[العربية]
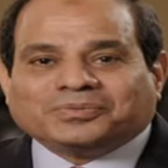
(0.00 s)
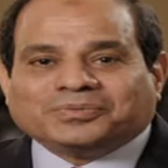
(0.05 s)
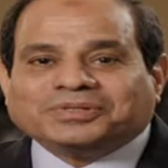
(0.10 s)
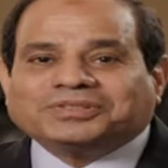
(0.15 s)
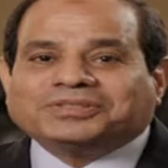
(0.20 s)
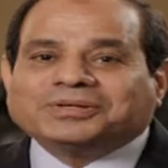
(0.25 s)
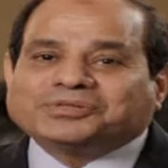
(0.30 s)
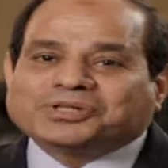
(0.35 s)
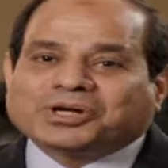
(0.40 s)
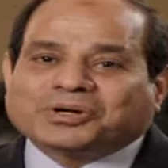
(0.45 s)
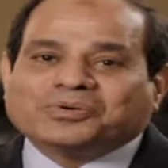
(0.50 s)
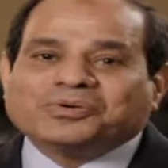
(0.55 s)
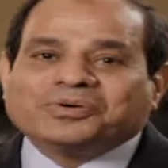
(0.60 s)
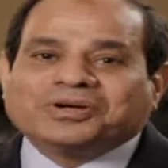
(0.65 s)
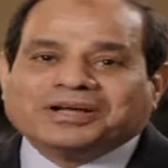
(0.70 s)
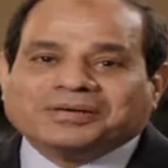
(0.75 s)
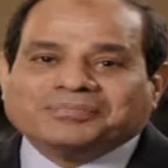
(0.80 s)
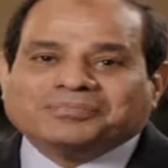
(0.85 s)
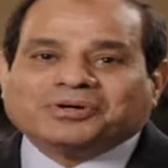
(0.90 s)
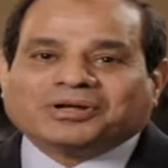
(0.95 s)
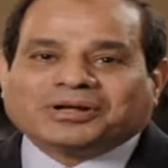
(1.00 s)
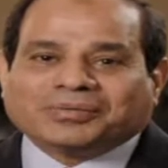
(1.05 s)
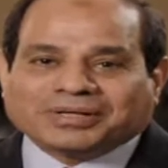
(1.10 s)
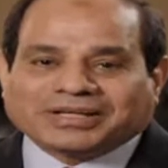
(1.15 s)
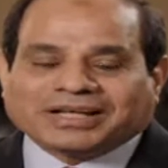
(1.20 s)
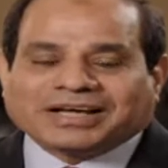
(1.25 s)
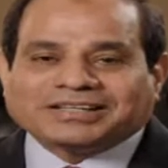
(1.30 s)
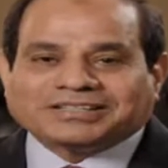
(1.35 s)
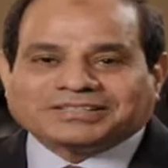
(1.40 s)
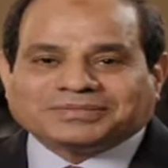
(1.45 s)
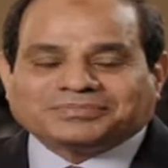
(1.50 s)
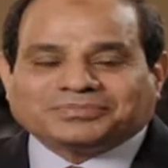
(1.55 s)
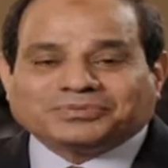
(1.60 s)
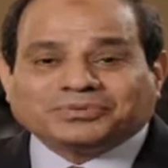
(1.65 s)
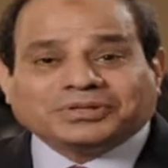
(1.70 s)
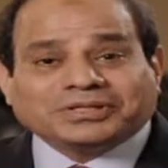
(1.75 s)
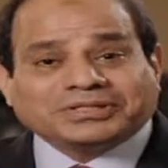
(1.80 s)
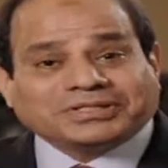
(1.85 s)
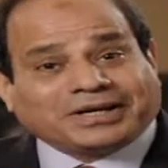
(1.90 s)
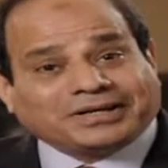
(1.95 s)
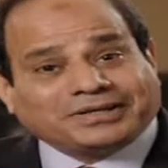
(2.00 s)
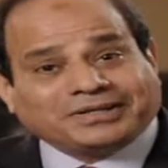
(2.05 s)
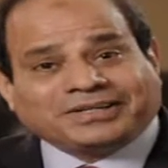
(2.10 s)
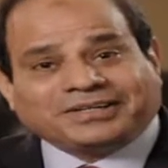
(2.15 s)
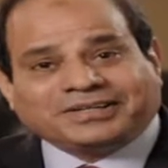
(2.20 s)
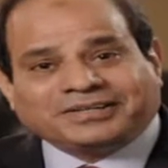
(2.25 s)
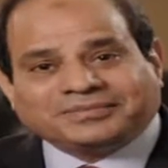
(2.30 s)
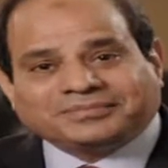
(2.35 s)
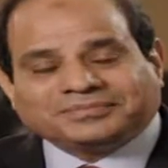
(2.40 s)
وانت مش هتكون جنبي وانا بتحاسب وده صحيح